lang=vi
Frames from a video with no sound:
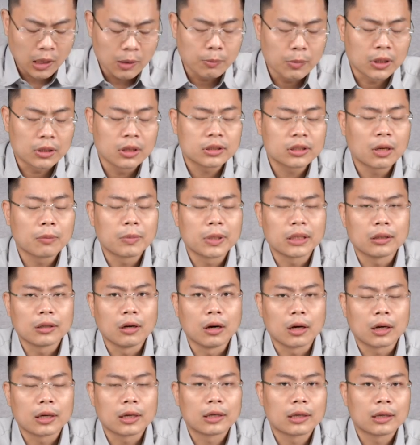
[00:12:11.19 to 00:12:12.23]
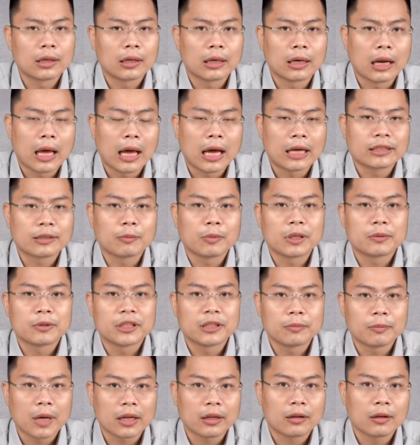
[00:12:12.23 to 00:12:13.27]
mực nước dâng bình thường là
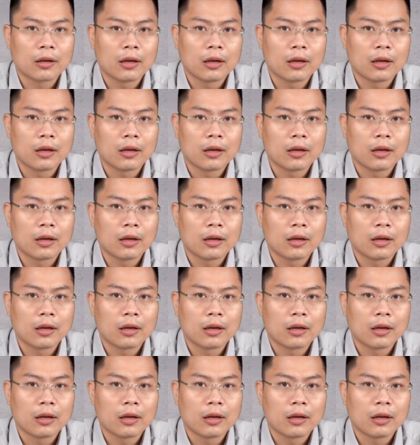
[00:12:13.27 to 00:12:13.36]
209 m,